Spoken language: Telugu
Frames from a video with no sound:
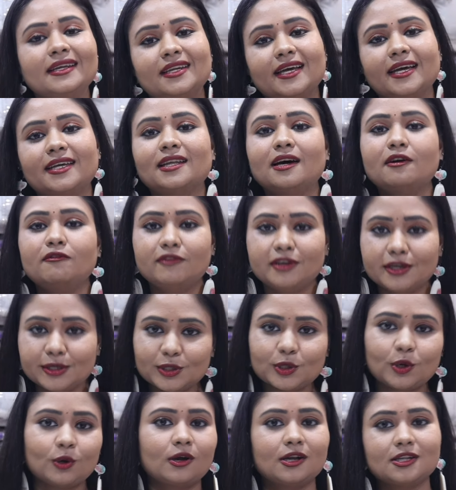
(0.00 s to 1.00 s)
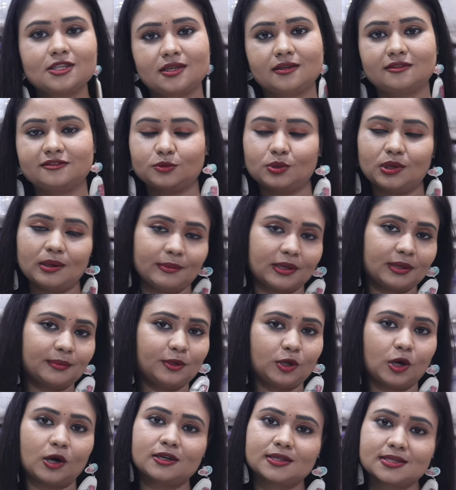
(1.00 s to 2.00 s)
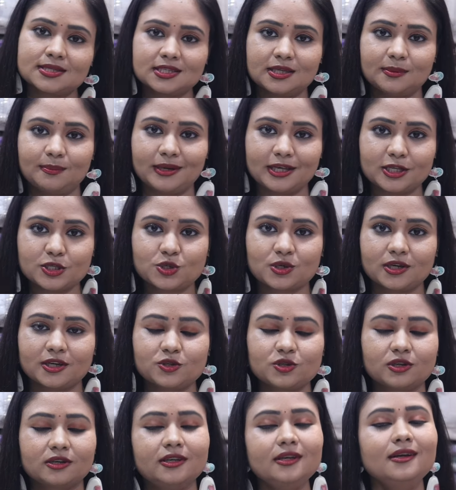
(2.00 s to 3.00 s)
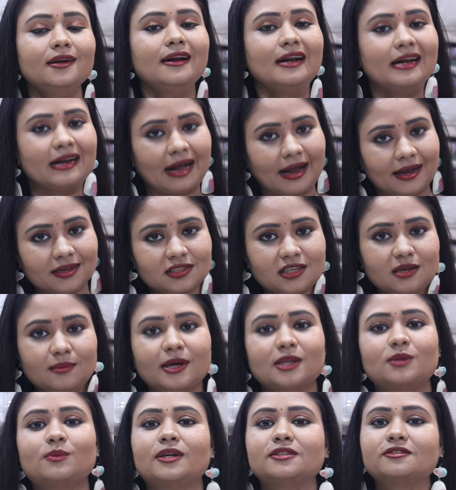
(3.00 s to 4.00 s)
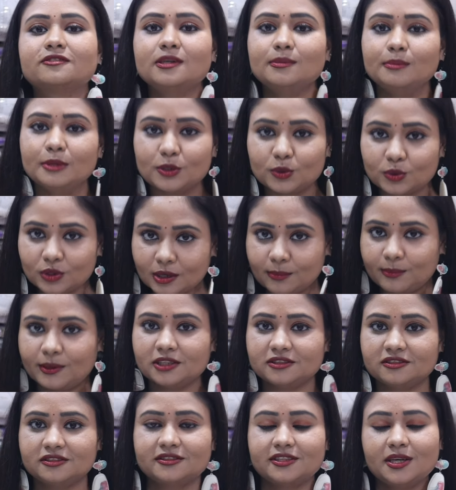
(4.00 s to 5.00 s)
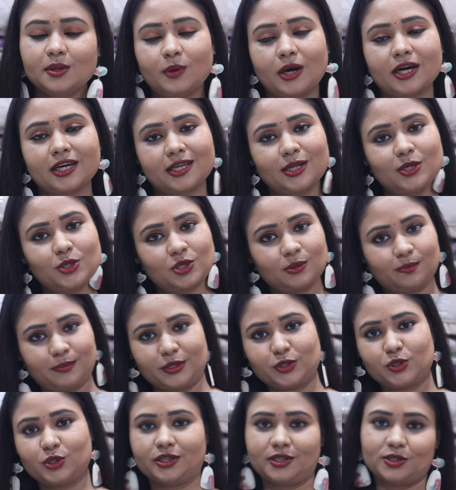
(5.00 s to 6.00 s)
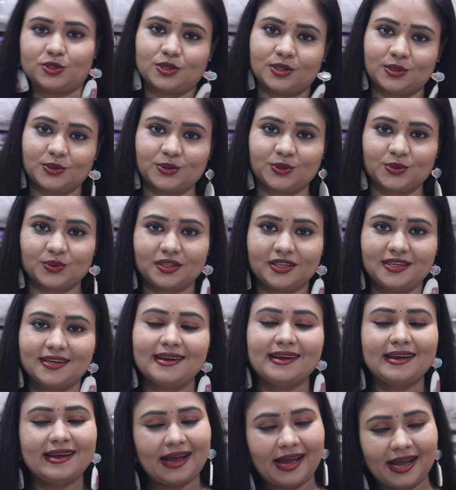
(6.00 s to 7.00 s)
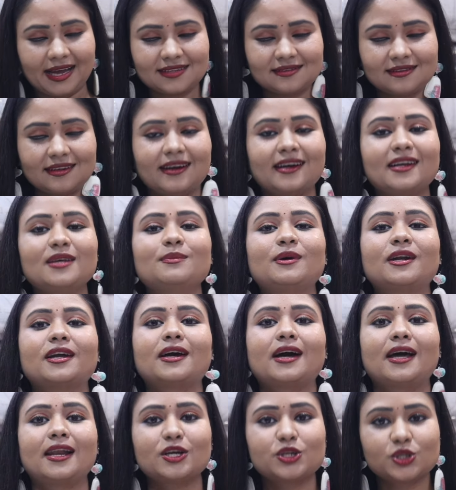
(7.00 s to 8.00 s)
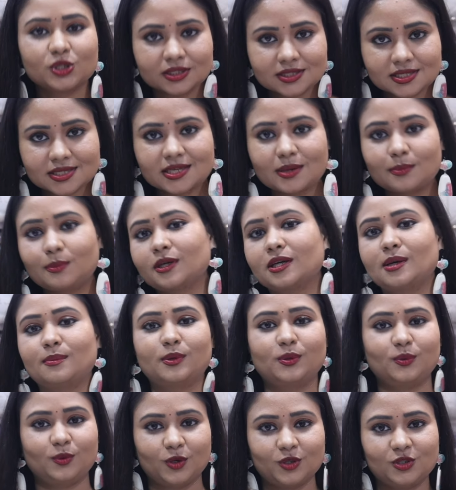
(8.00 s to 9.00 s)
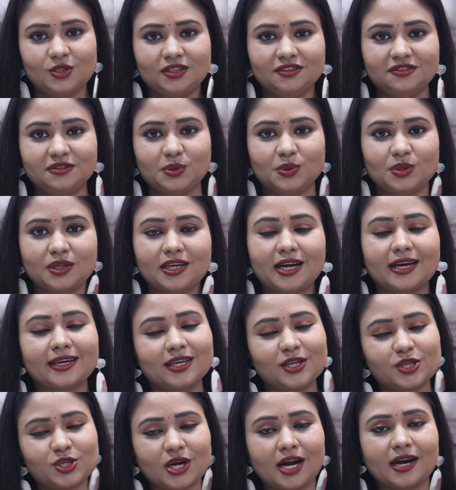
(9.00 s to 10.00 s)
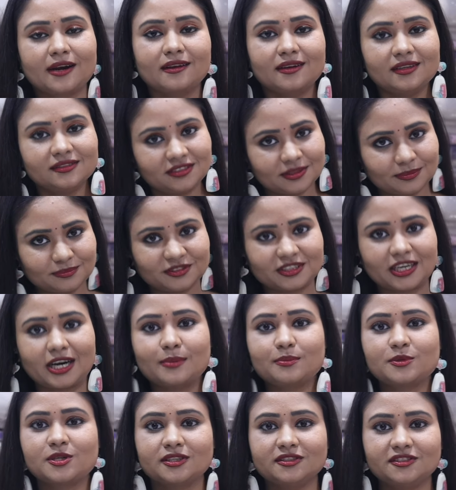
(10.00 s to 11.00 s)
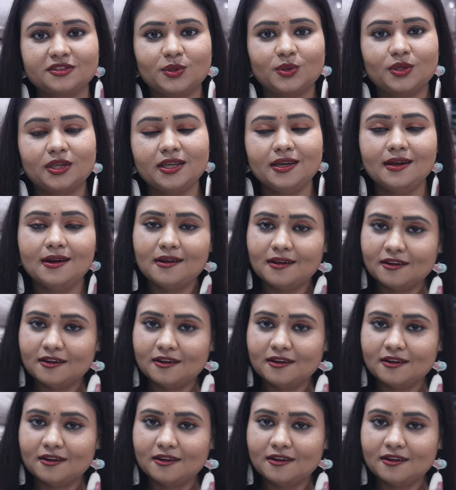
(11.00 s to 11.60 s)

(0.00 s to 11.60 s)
లేదా వీడియో కాల్ చేసి కూడా మీరు మీ ఆర్డర్స్ని ప్లేస్ చేయొచ్చండి హైదరాబాద్ వైజ్గా మీరున్న ప్లేసెస్కి వాటిని షిప్పింగ్ చేయడం జరుగుతుంది అండ్ అలానే మన కలెక్షన్స్ని ఎప్పటికప్పుడు వాచ్ చేస్తూ ఉండడానికి ఛానల్ని సబ్స్క్రైబ్ చేసుకోండి